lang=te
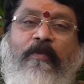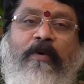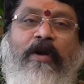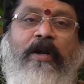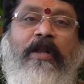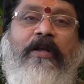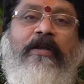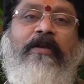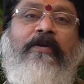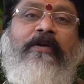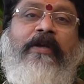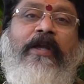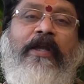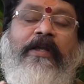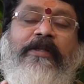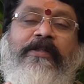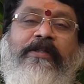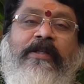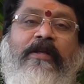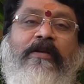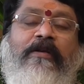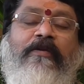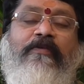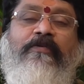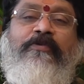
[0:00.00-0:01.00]
వాళ్ళకి
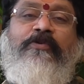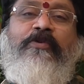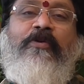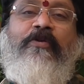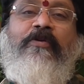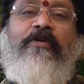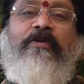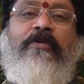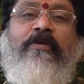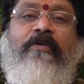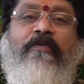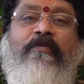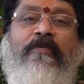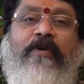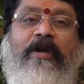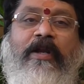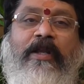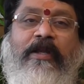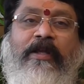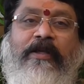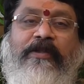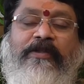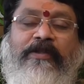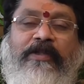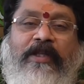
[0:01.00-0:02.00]
ఎక్స్ట్రా ఉద్యోగంలో
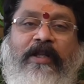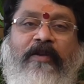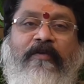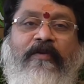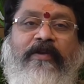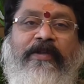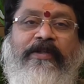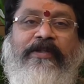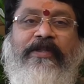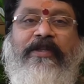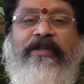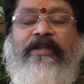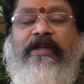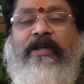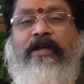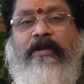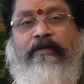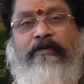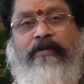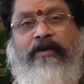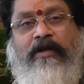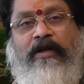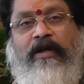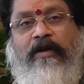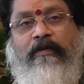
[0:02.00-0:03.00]
వాళ్ళకి స్థిరమైన స్థితి
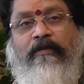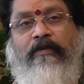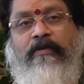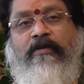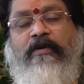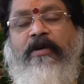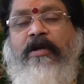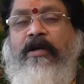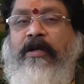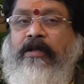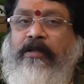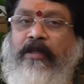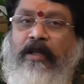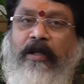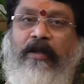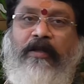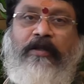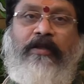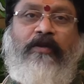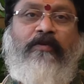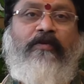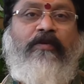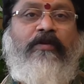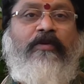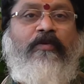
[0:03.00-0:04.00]
ఏర్పడడం పడ్డాము
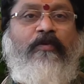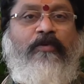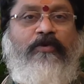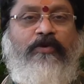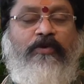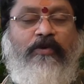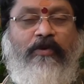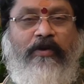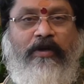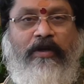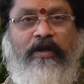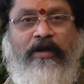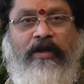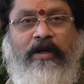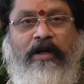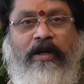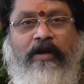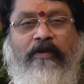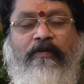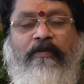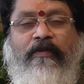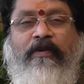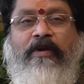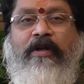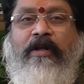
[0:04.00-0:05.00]
తర్వాత కొత్త ఉద్యోగాలు
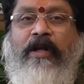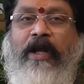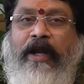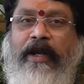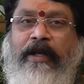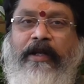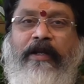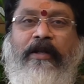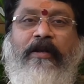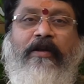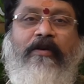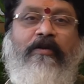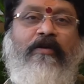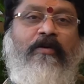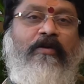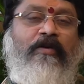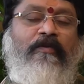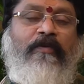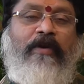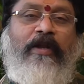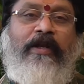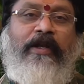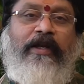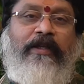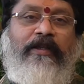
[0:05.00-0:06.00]
రావడం ఐటీ రంగంలో ఉన్న
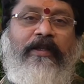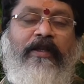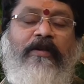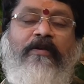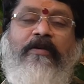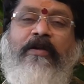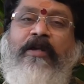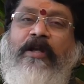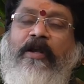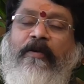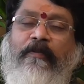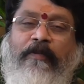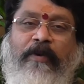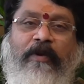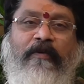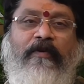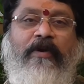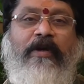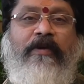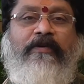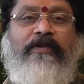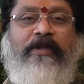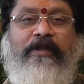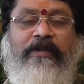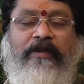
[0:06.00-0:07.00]
వాళ్ళకైతే
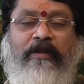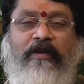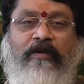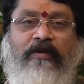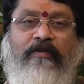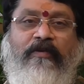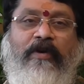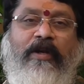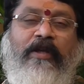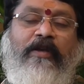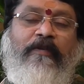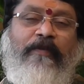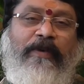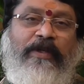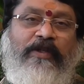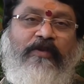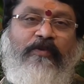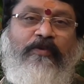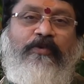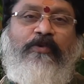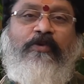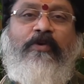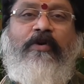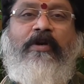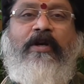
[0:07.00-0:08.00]
ప్రైవేట్ సెక్టర్ ఉన్న వాళ్ళకి మంచి
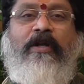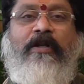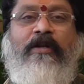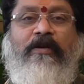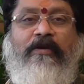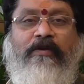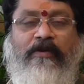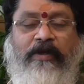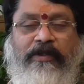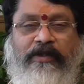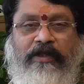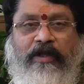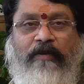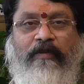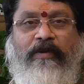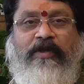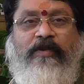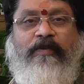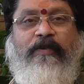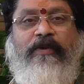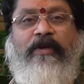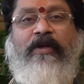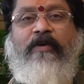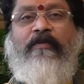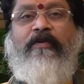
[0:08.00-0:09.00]
ఉద్యోగాల్లో
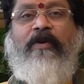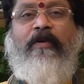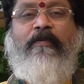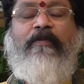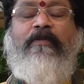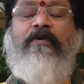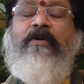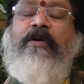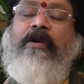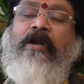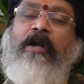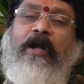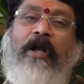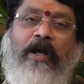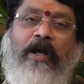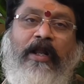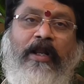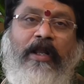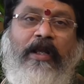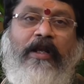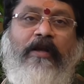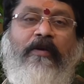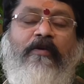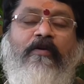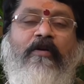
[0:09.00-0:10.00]
ఎస్టాబ్లిష్మెంట్ అవ్వడము
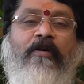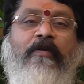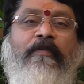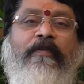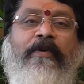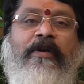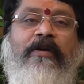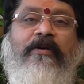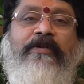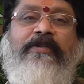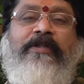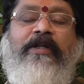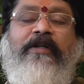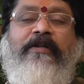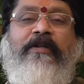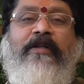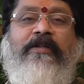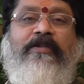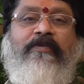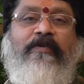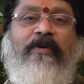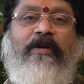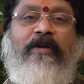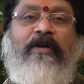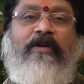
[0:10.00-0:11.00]
అలాగే గవర్నమెంట్
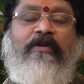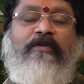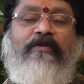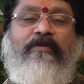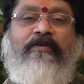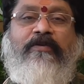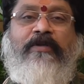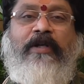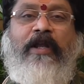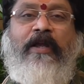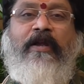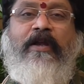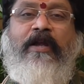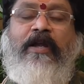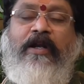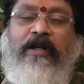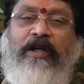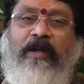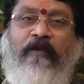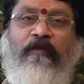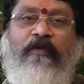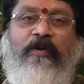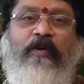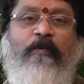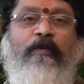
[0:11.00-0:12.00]
సెక్టర్స్ వాటిలో ఉంటే
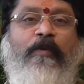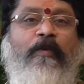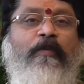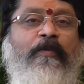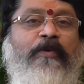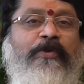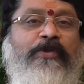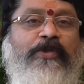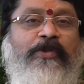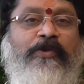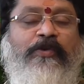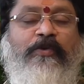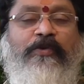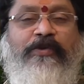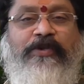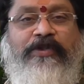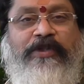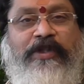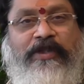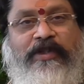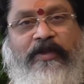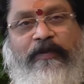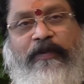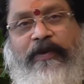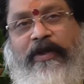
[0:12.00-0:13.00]
డెఫినెట్ ప్రమోషన్స్ కోసం
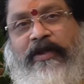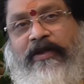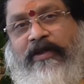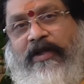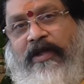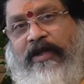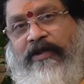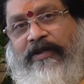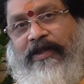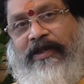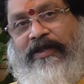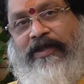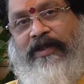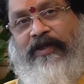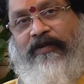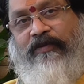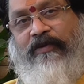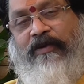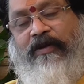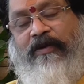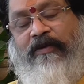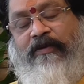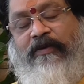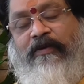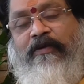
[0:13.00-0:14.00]
చేసే ప్రయత్నాలు
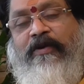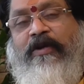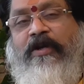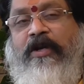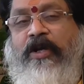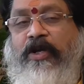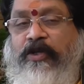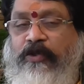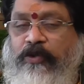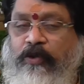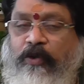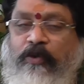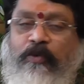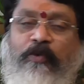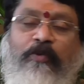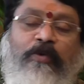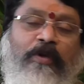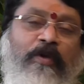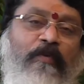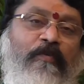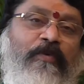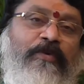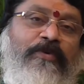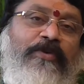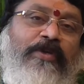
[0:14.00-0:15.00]
సక్సెస్ఫుల్ అవ్వడం
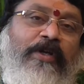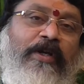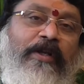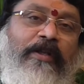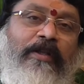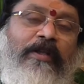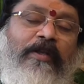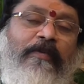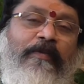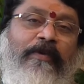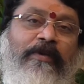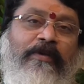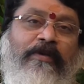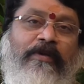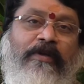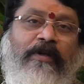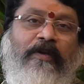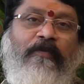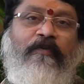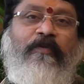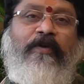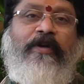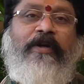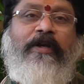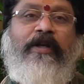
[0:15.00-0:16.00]
చదువుకున్న విద్యార్థులకు మాత్రం
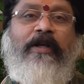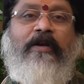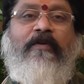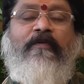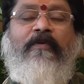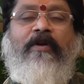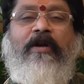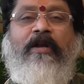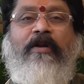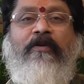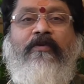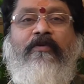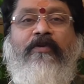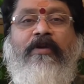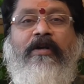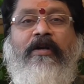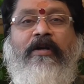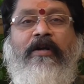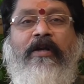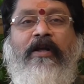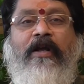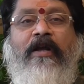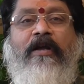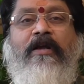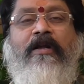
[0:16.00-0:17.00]
డెఫినెట్గా వాడు
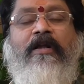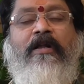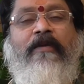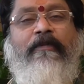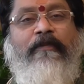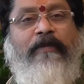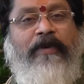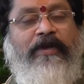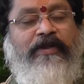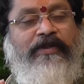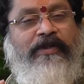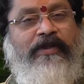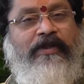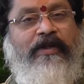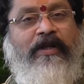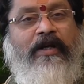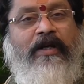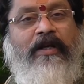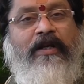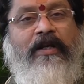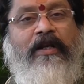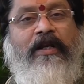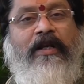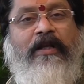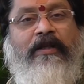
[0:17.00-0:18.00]
అనుకున్నట్టుగా పీజీ
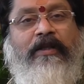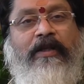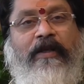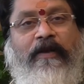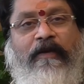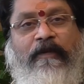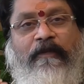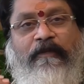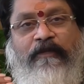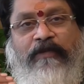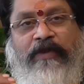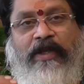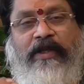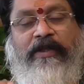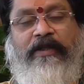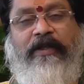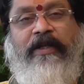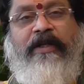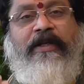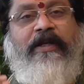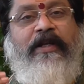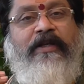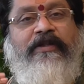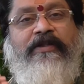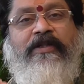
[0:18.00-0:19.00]
కానీ లేకపోతే
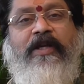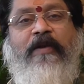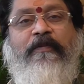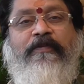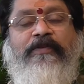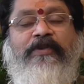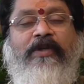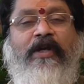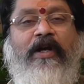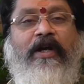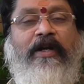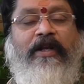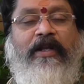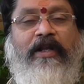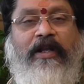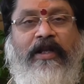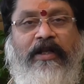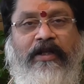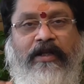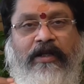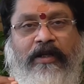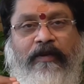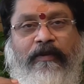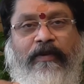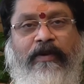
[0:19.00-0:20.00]
నీట్ ఎగ్జామ్స్ కానీ
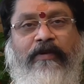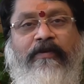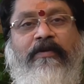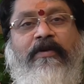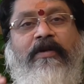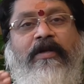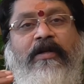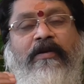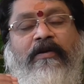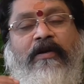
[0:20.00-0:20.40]
లేదంటే మనం